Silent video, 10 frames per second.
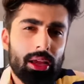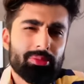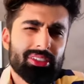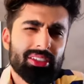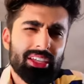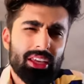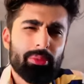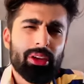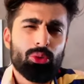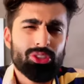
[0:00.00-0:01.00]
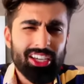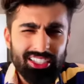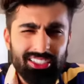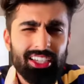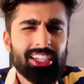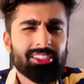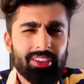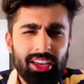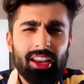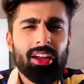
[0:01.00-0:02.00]
अगर आप जिंदगी में कुछ एक्सरसाइज
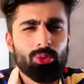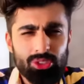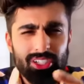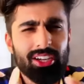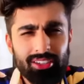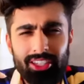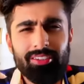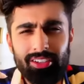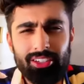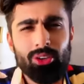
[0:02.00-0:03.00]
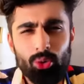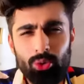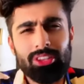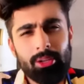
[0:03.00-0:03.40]
वगैरह कुछ करते वरते हो